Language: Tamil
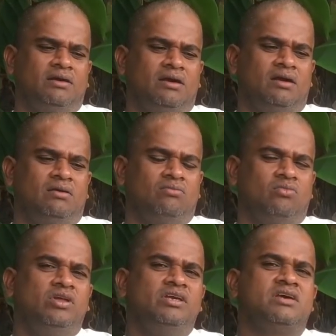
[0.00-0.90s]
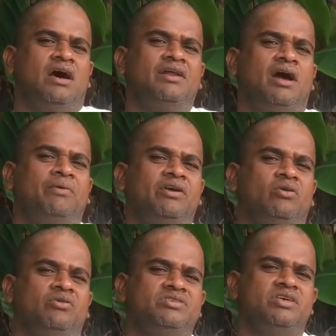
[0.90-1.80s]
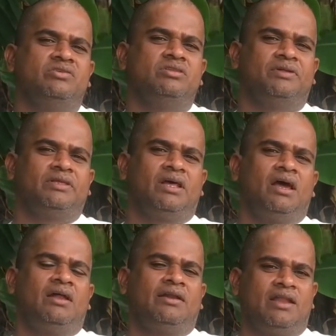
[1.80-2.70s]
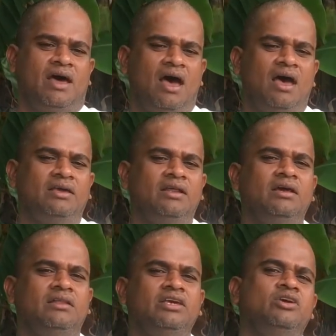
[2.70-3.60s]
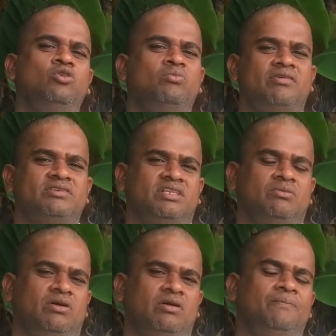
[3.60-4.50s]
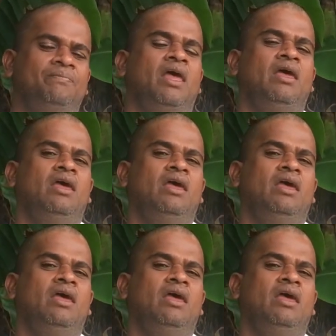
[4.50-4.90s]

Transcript: இந்த மூலிகை சாறு அப்படிங்கிற ஒரு விஷயம் வந்து பார்த்தீங்கன்னா நான் இருக்கிறது ஈரோடு மாவட்ட சத்தியமங்கலம்